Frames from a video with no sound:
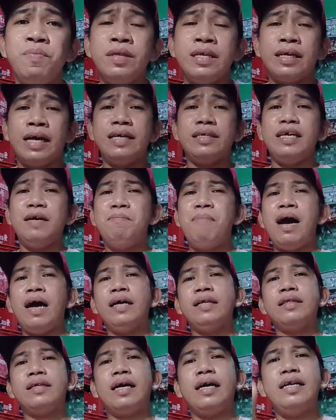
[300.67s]
Kasi
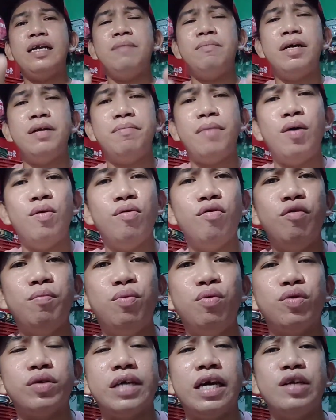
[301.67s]
bakit ka naman
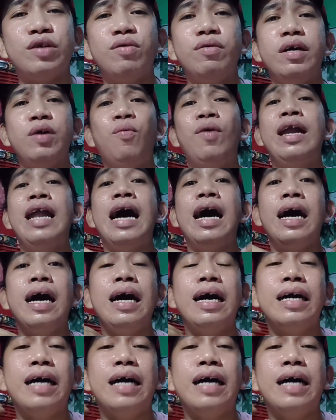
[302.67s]
mauubusan kung wala kang